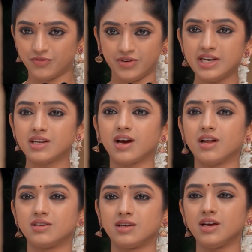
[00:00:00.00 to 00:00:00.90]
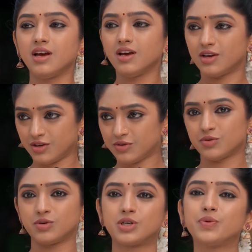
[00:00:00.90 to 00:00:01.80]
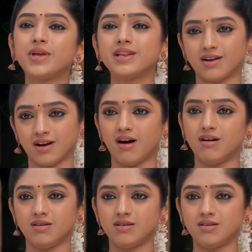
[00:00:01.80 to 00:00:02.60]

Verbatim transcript: இவர் என் வீட்டுக்காரரு இவங்க குயினக்கா